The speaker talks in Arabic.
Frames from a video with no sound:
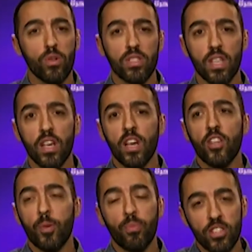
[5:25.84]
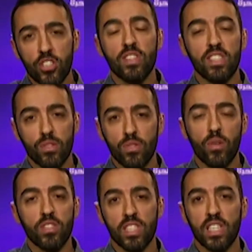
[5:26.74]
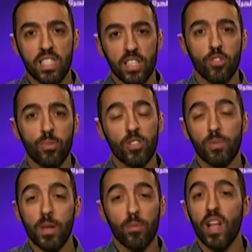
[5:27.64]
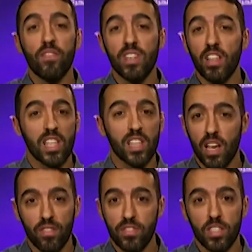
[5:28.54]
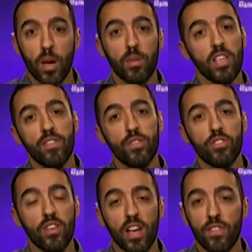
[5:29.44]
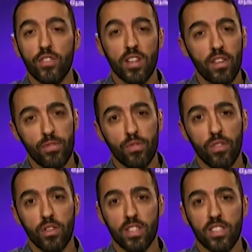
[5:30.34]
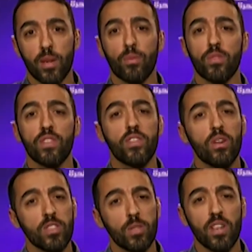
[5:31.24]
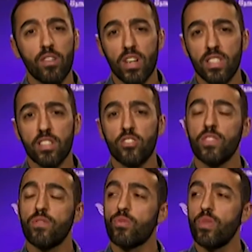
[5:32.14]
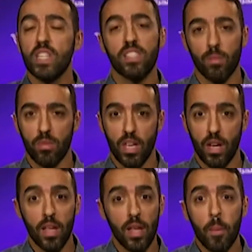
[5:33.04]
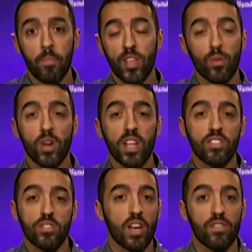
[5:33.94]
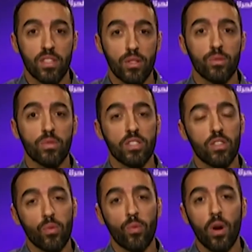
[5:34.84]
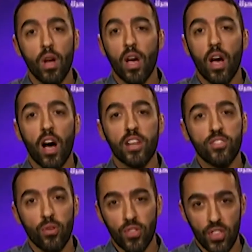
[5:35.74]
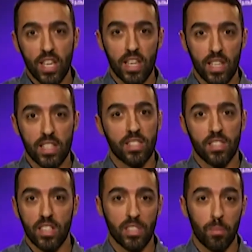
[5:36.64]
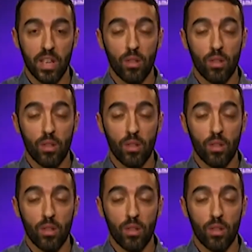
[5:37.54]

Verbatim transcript: هم يريدون أن يكون هناك اهتمام بهم الضغوطات سوف تستمر لأن الناس لم يعودوا يخشون آه، إذا ماذا سيفقدون؟